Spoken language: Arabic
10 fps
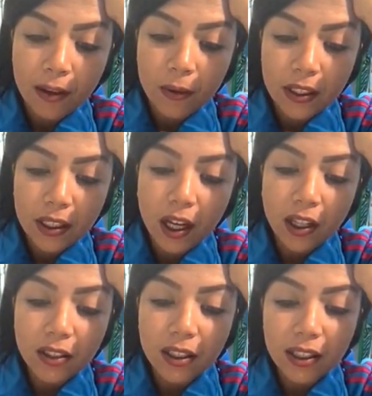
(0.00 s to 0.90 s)
بس اللي
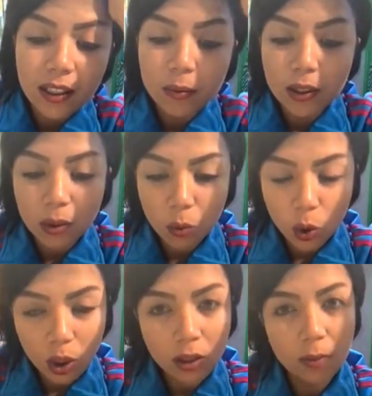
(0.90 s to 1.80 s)
حصل ان انا من ساعه
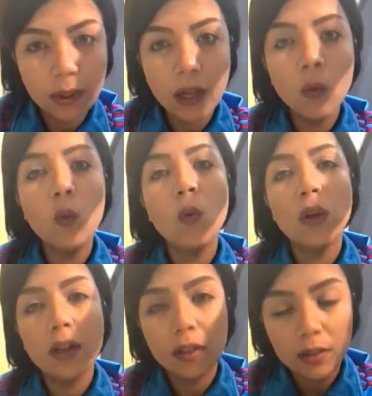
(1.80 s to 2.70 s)
ما روحت من
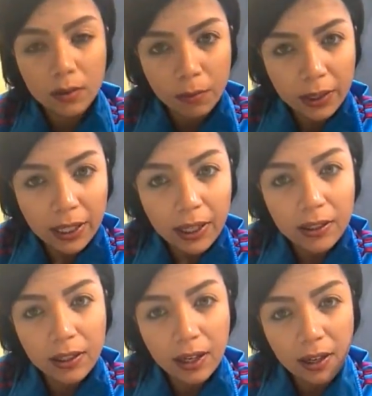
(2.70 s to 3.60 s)
اول ما
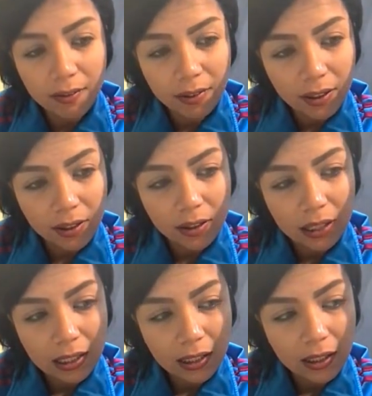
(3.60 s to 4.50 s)
دخلت الحفله
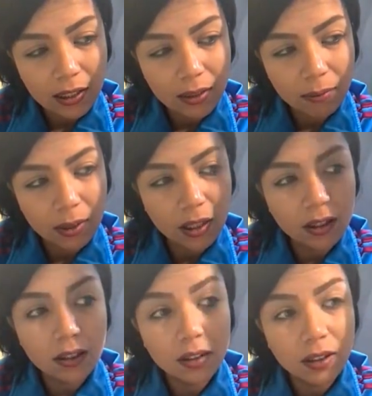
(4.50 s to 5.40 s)

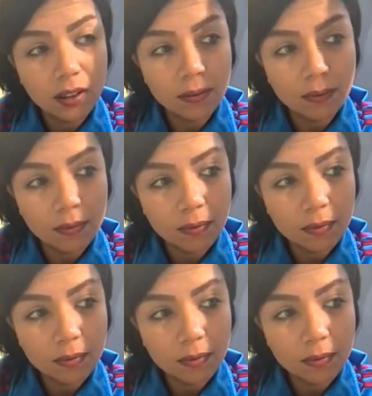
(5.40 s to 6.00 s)
بدات اتصدم